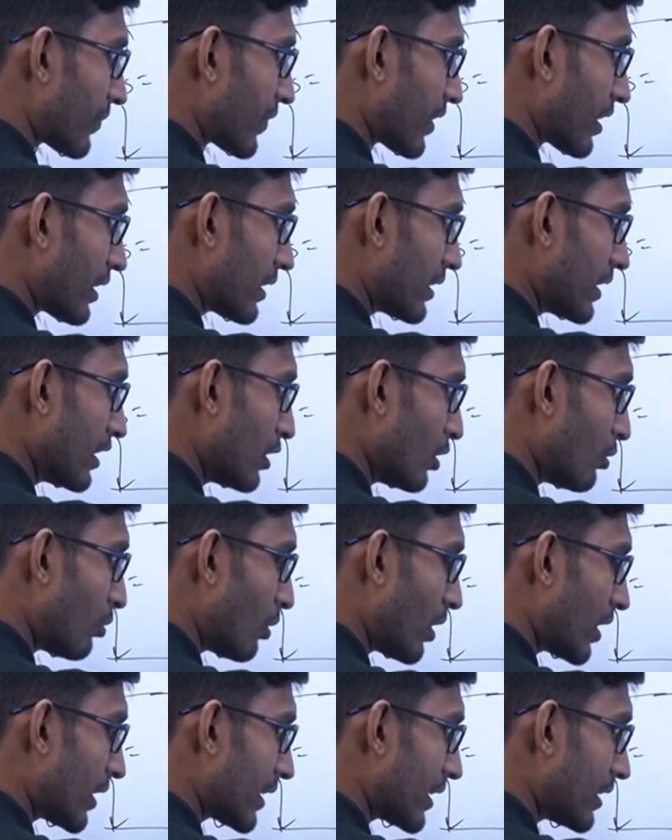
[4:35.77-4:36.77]

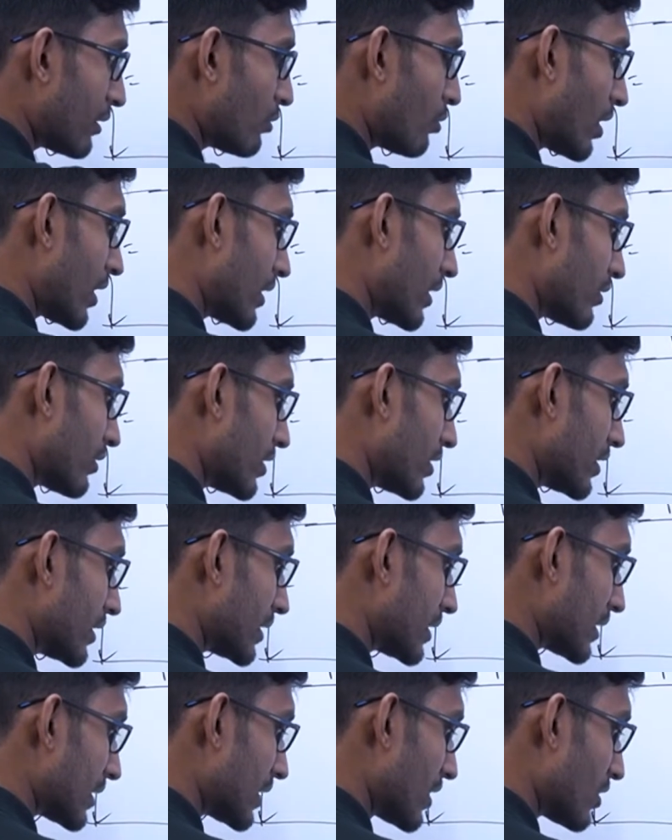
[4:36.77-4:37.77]
কিলোওয়াটকে ওয়াটে করে নিচ্ছি
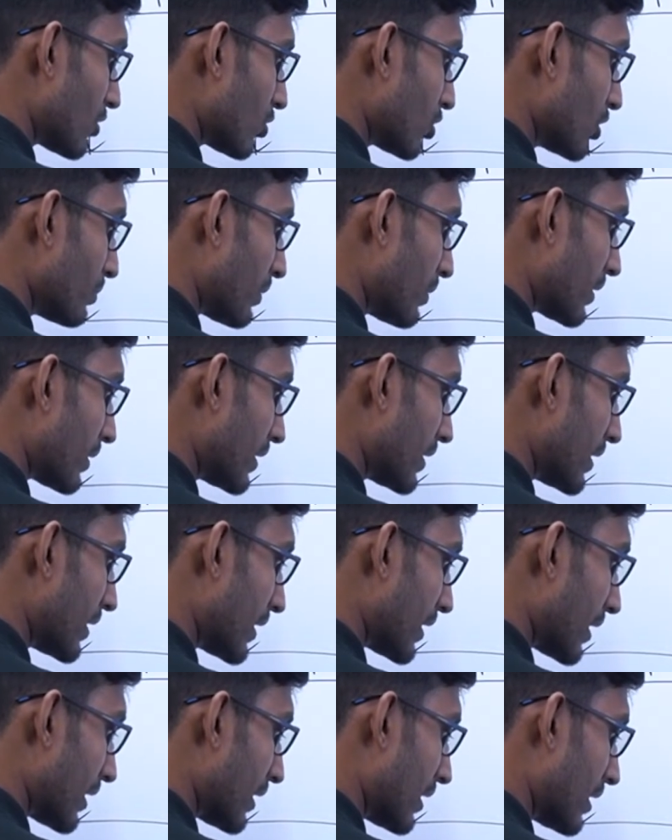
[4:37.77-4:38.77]
টেন টু দি পাওয়ার থ্রি
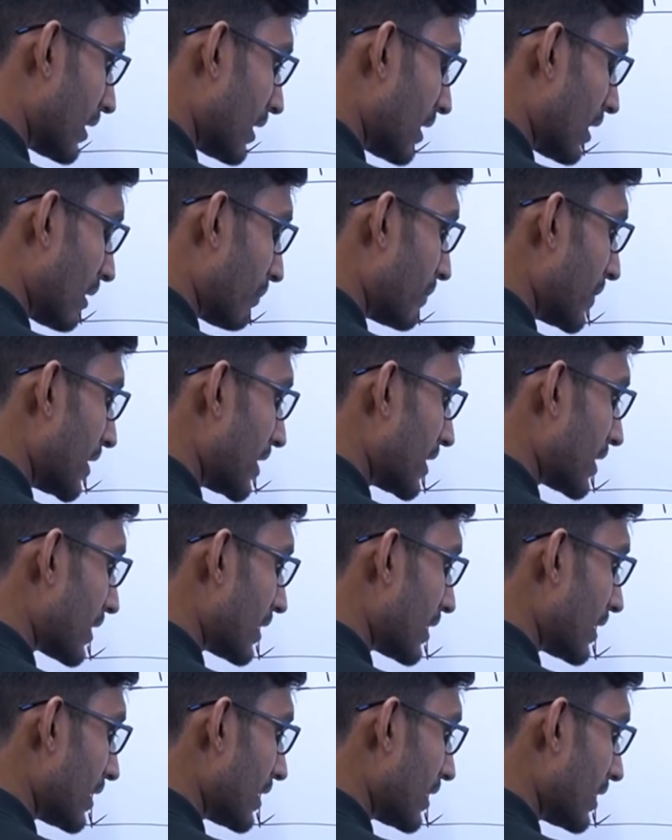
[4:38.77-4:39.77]
বিশকে
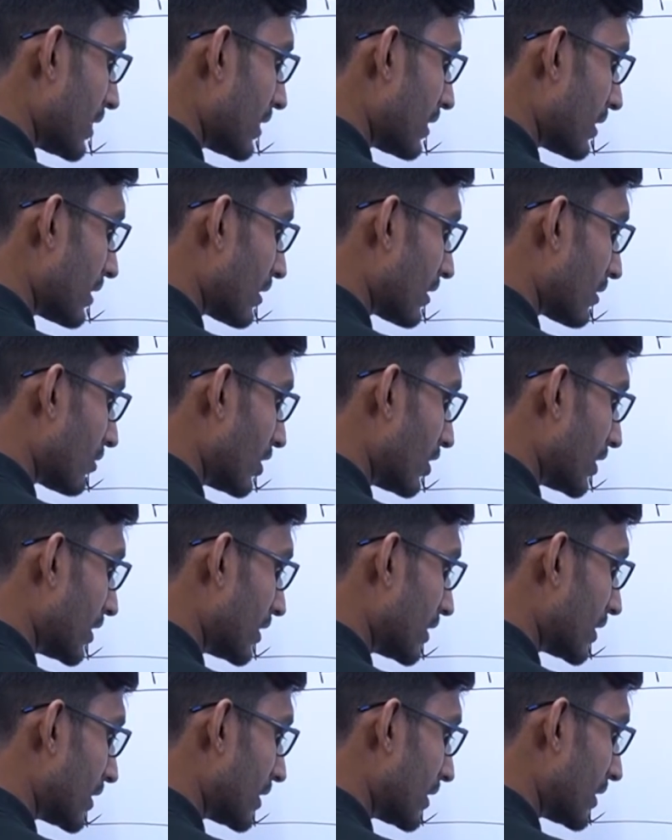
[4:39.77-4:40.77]
করে
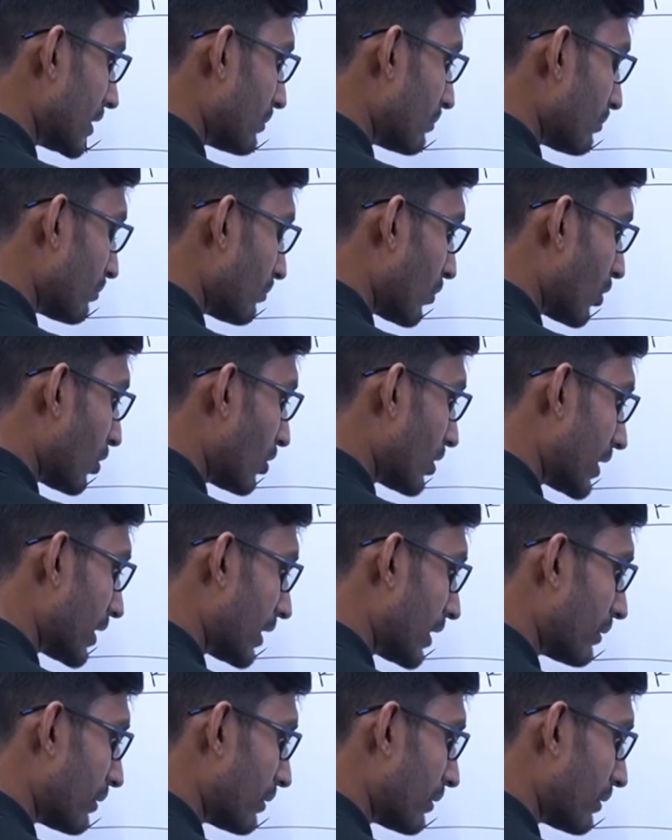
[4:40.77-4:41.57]
নিচ্ছি ভোল্টে